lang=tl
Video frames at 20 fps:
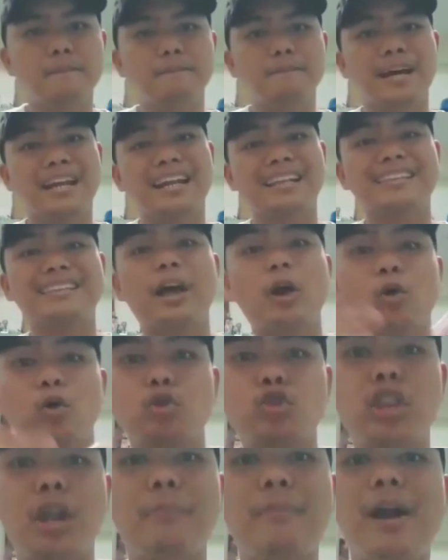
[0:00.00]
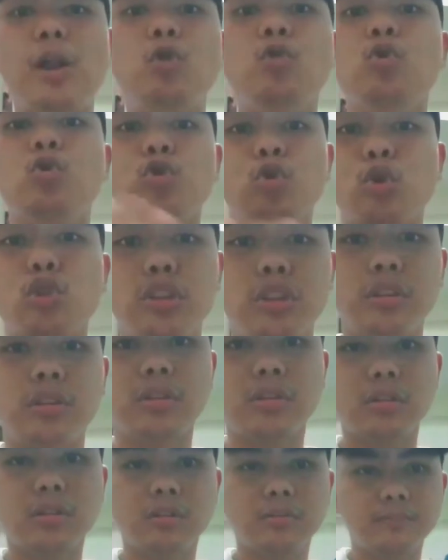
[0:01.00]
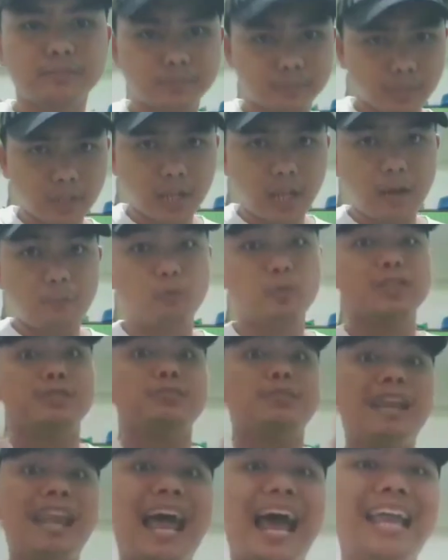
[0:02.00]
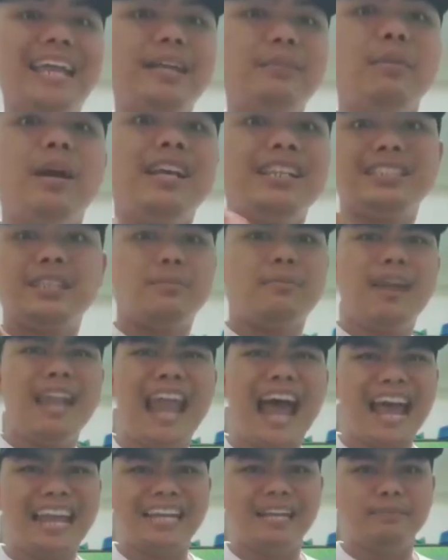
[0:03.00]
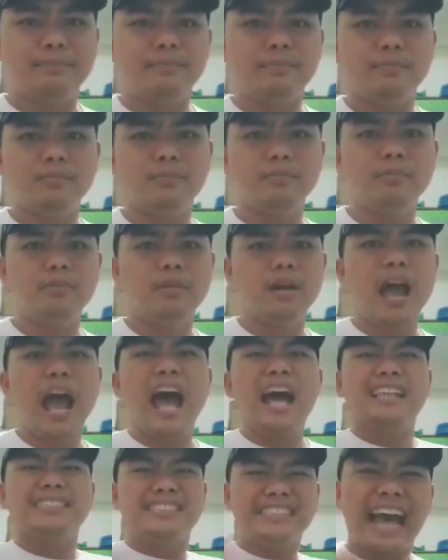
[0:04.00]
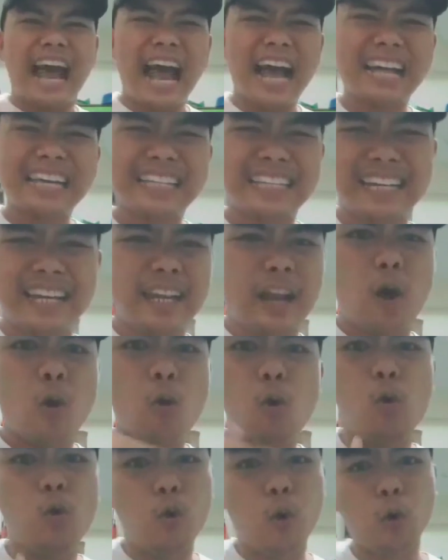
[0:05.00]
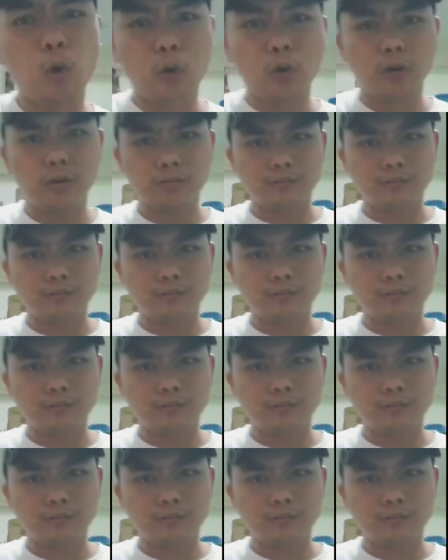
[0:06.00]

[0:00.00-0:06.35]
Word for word: Parang takot na malunod. Pus malalim sa malalim. Sa akin ka nahulog.